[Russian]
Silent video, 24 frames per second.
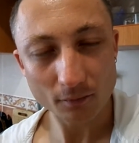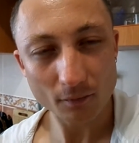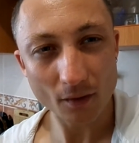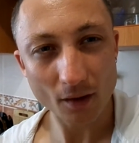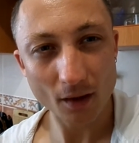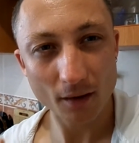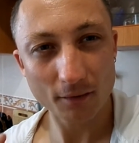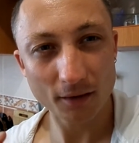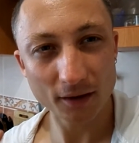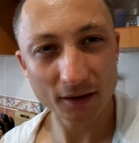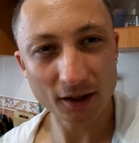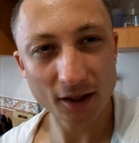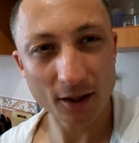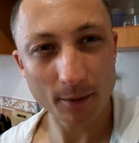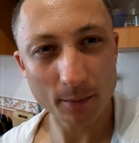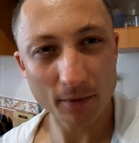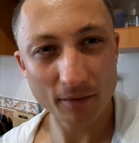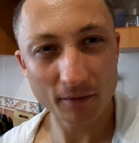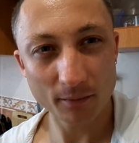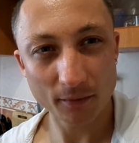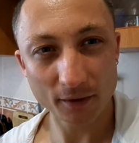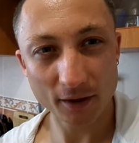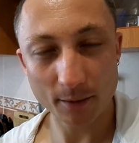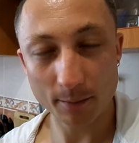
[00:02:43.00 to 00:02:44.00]
Воды на,
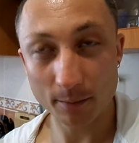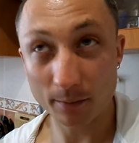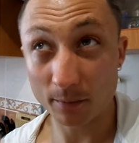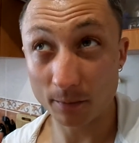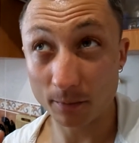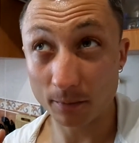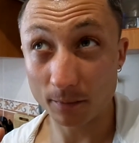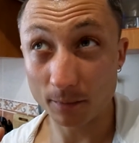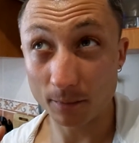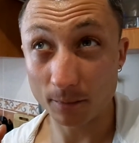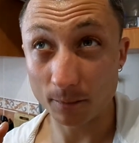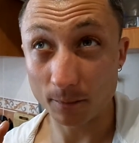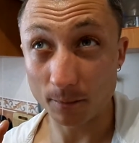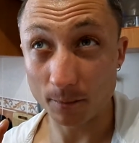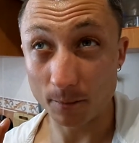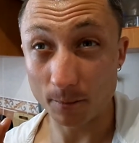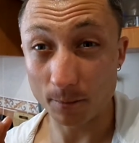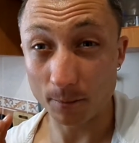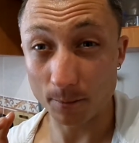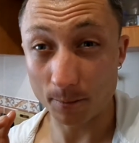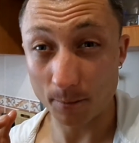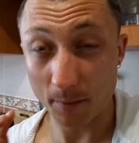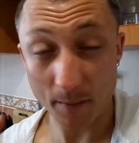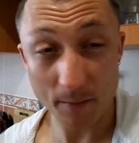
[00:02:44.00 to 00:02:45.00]
на,
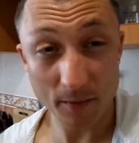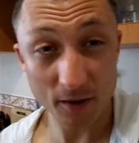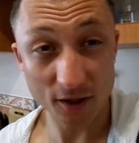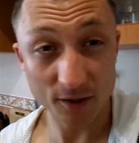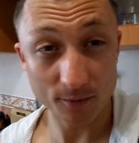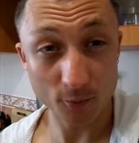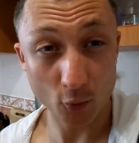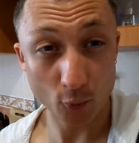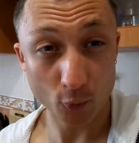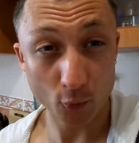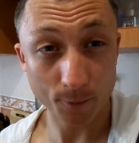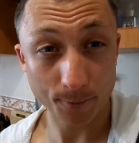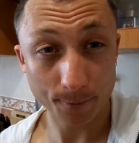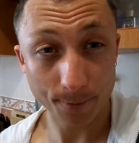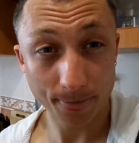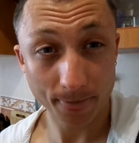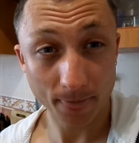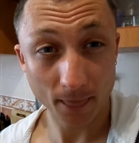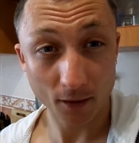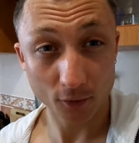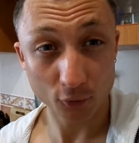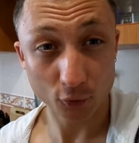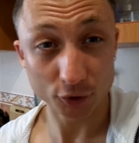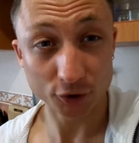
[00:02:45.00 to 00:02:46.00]
по минимуму,
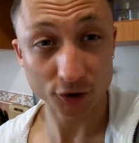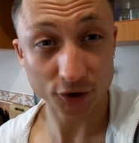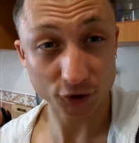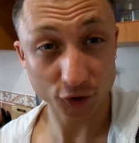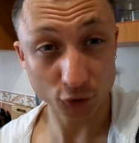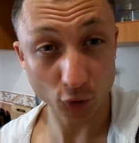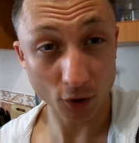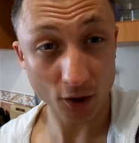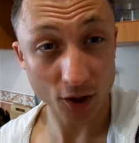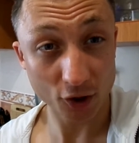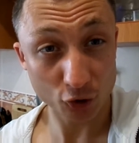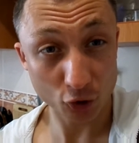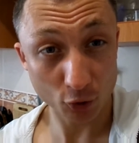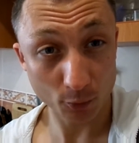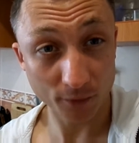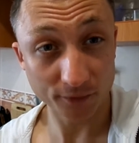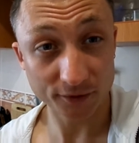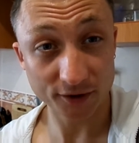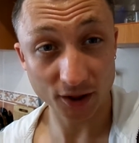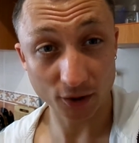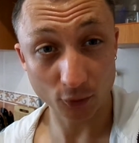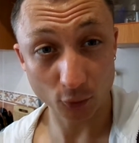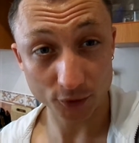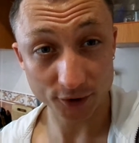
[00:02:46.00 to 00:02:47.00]
то есть столько, чтобы
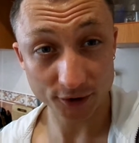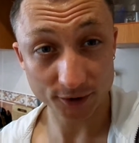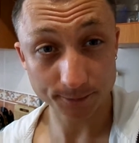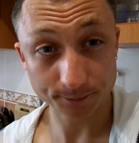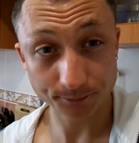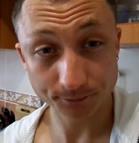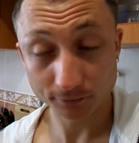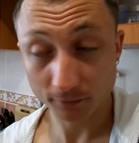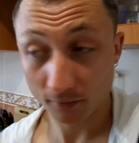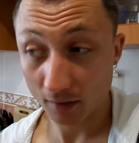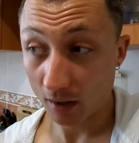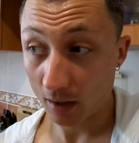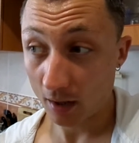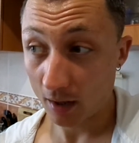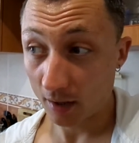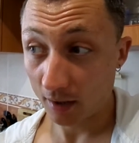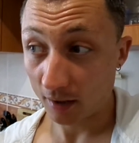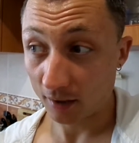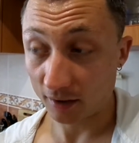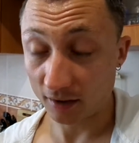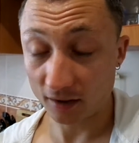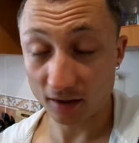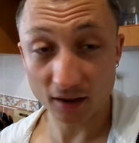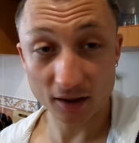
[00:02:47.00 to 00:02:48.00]
взялось.
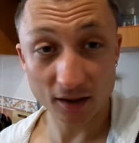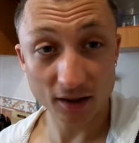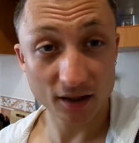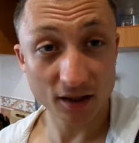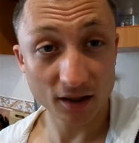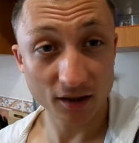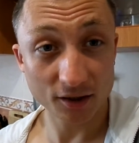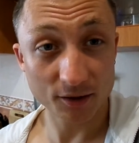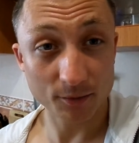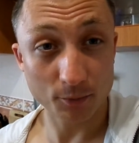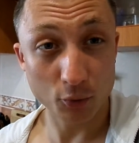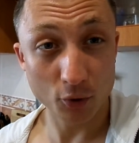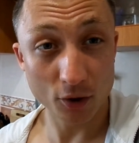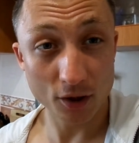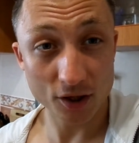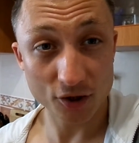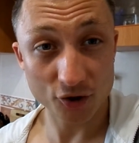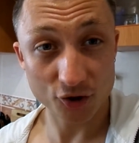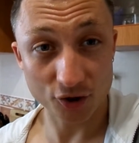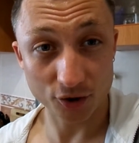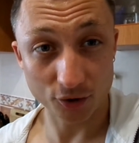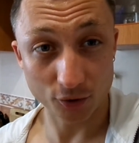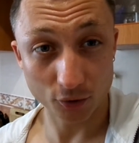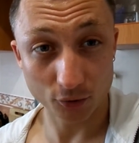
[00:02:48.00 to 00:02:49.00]
Не надо делать более
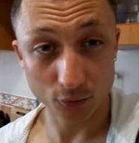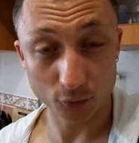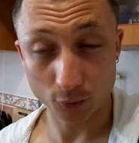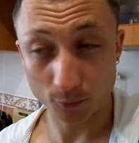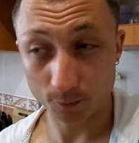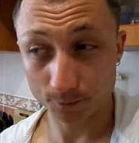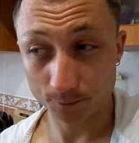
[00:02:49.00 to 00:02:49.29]
жидкую.